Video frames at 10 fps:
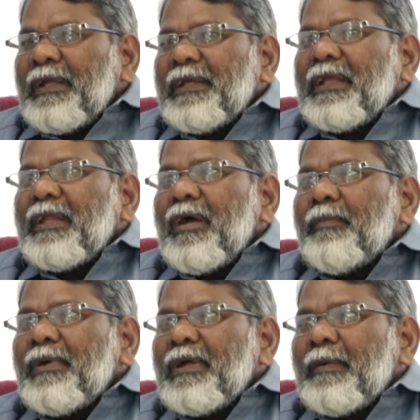இதை
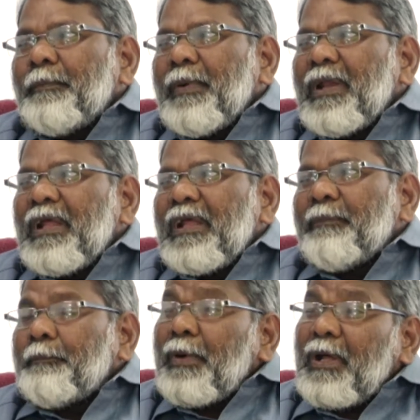நாம் பல
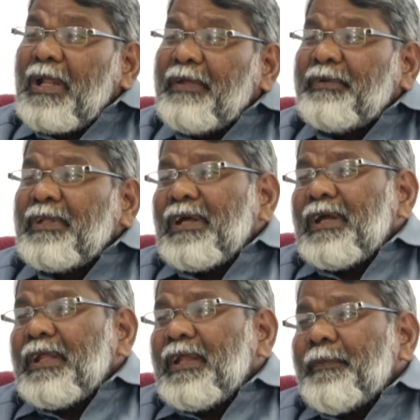பல
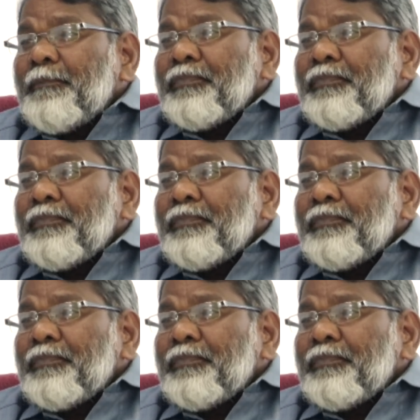விதங்களில்